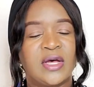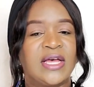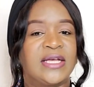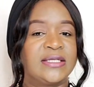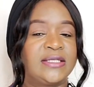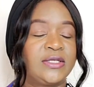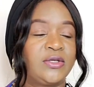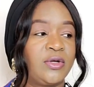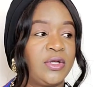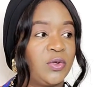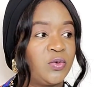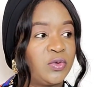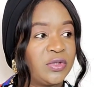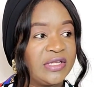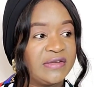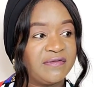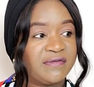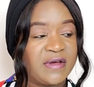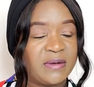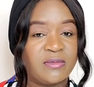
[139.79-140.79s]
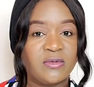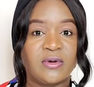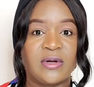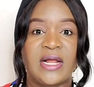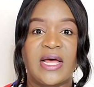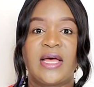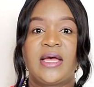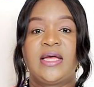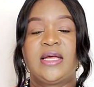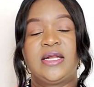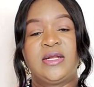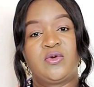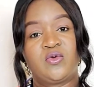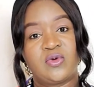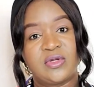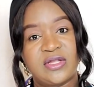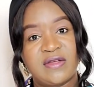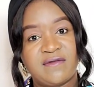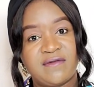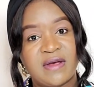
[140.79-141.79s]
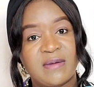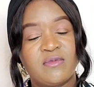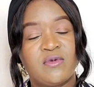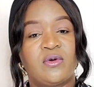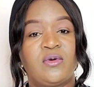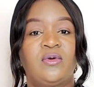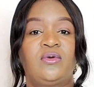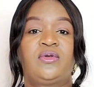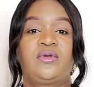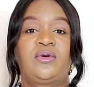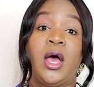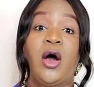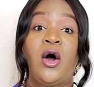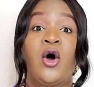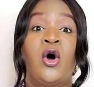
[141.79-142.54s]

ainsi que les côtés faibles de l'un et le côté faible de l'autre.